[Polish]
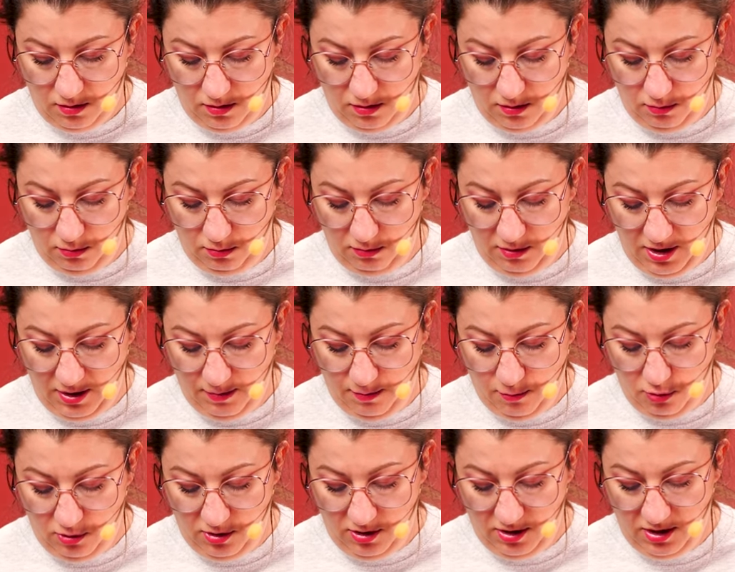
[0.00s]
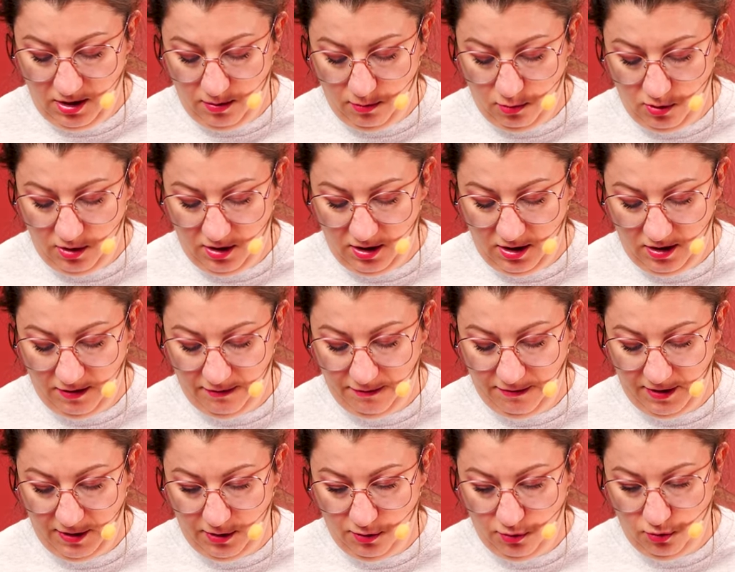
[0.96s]
E, tutaj mokre na mokre na
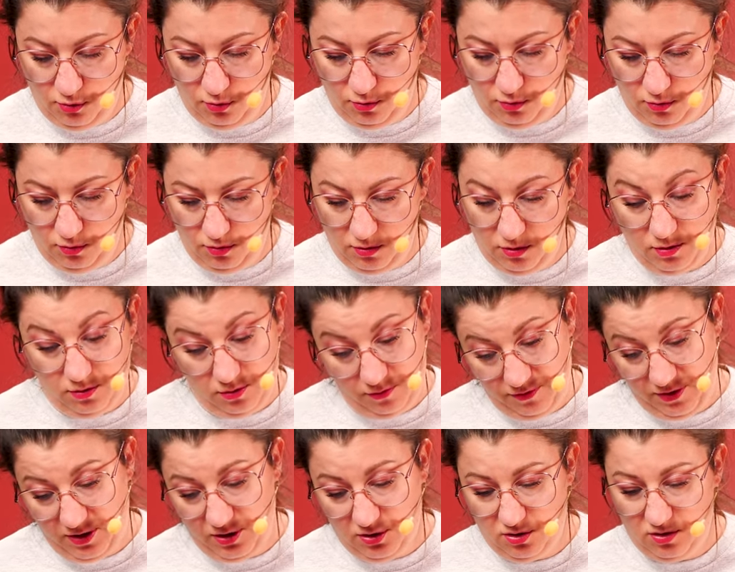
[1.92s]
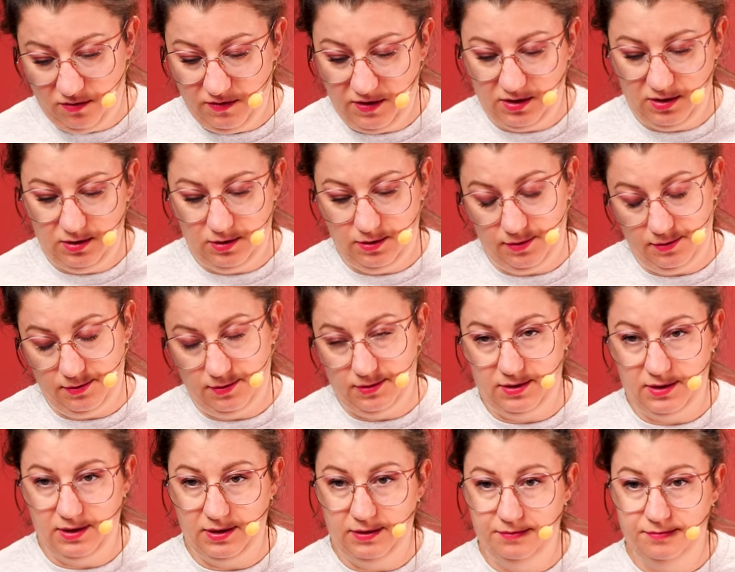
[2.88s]
Frenchu, French
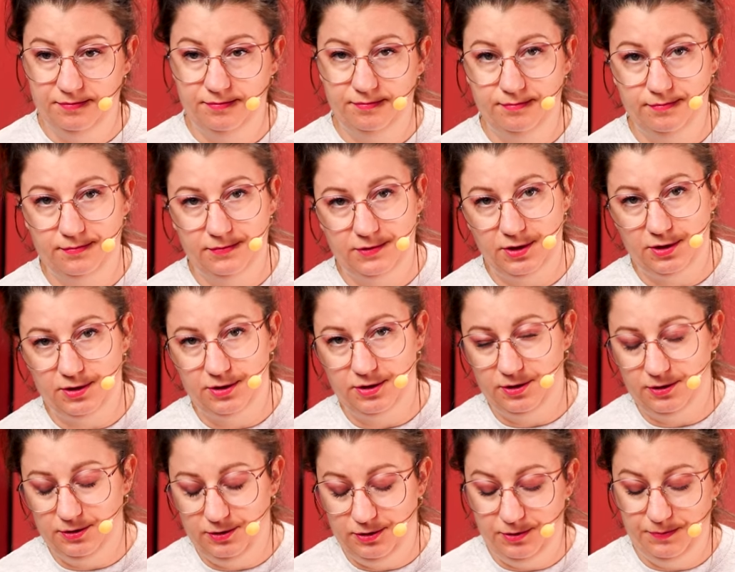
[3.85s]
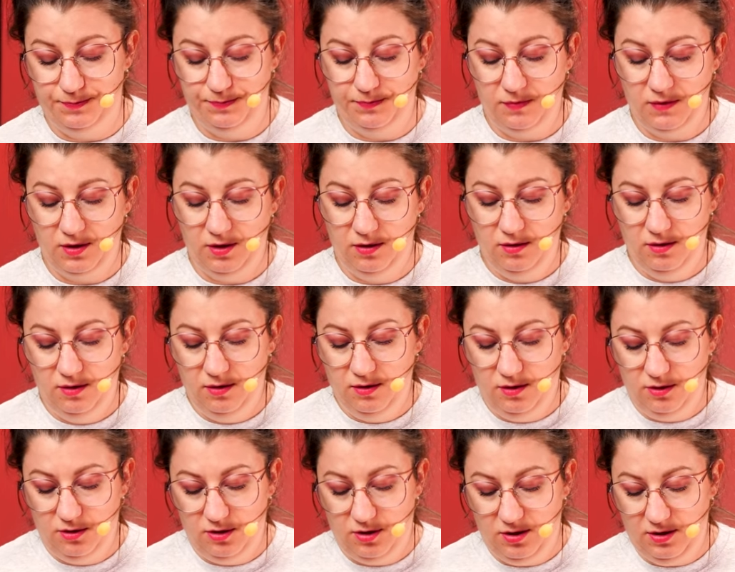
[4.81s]
2010,
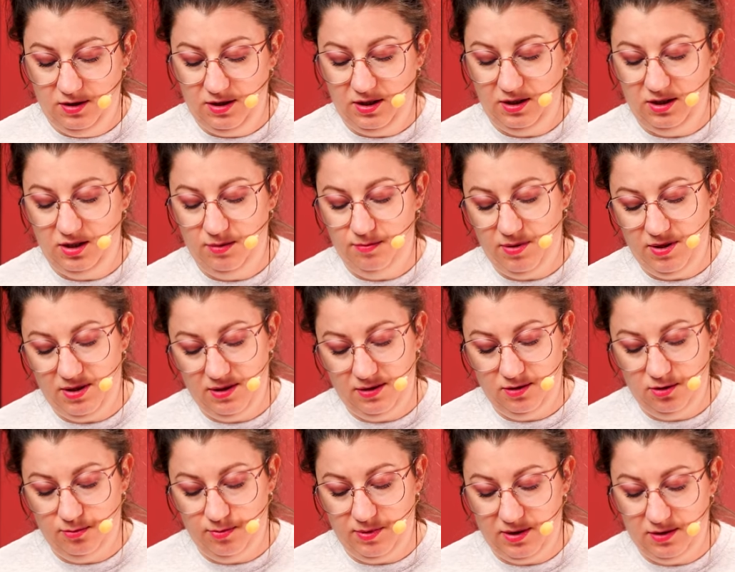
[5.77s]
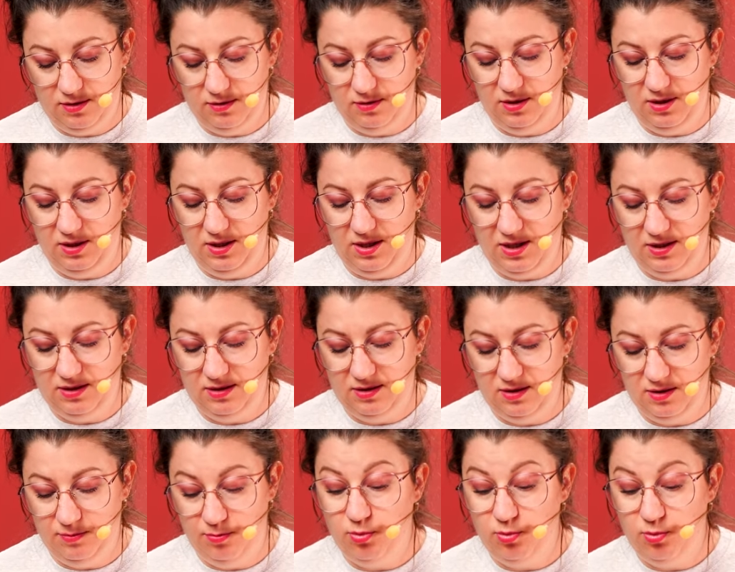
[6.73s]
czyli taki bardzo, bardzo delikatny,